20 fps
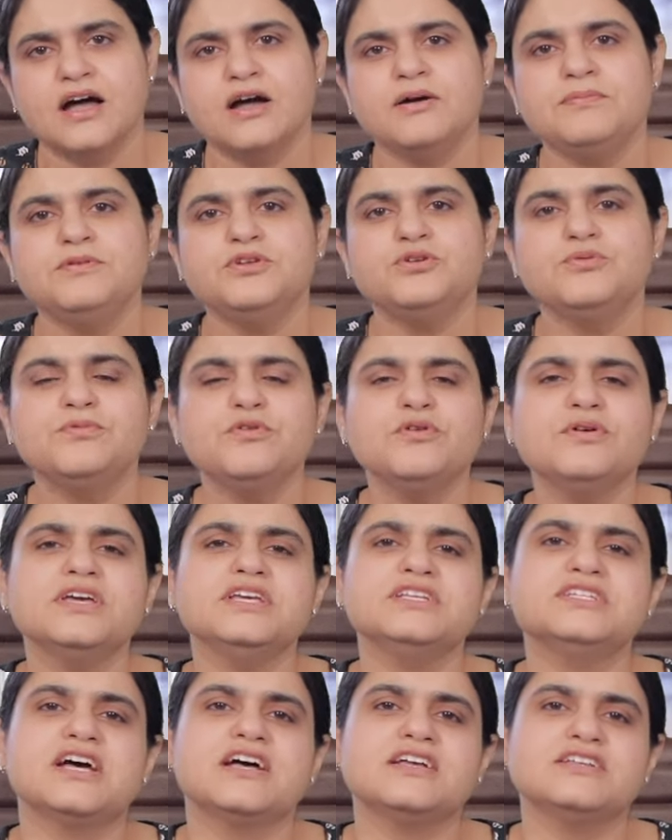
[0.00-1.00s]
अब ट्यूबों
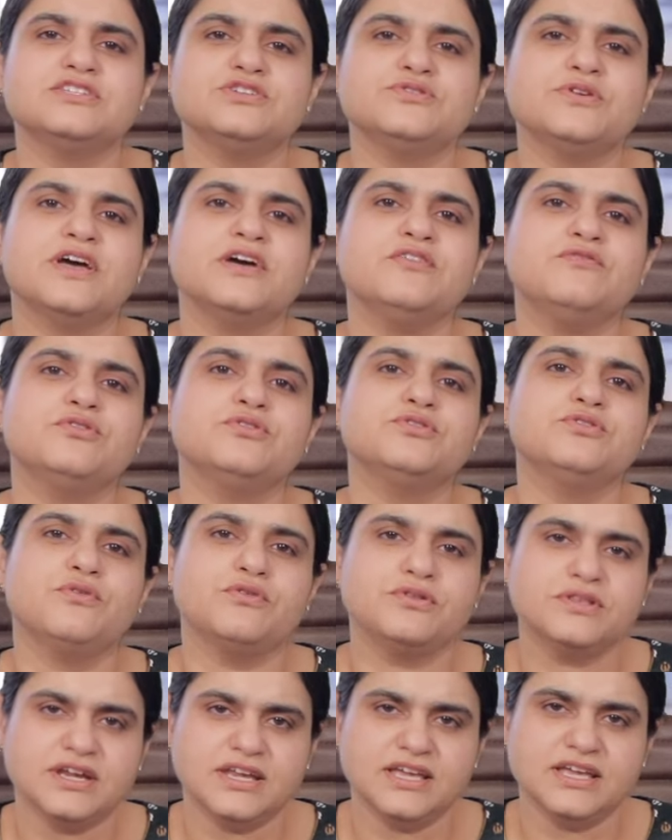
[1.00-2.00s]
की जांच जो है वो
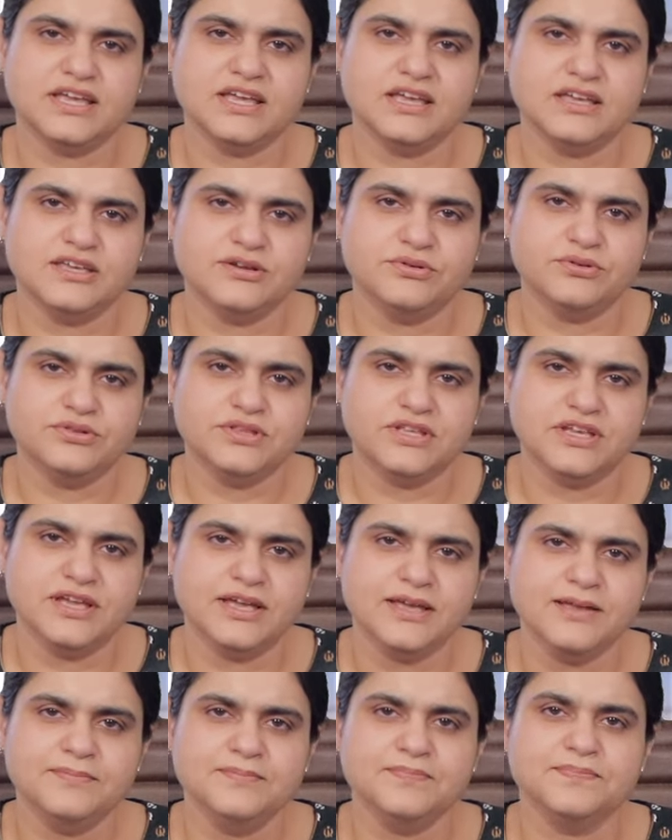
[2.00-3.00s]
दो तरीके की होती
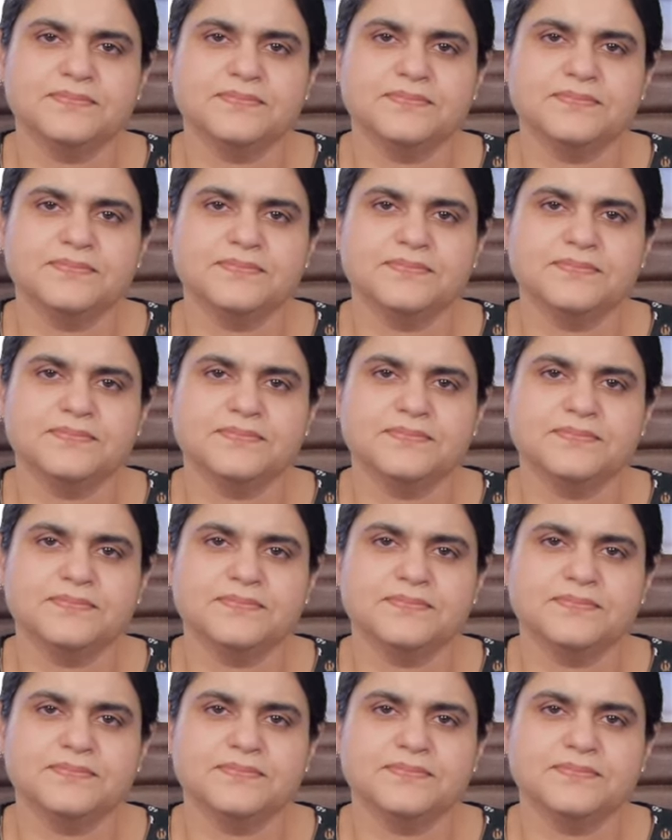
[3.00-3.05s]
है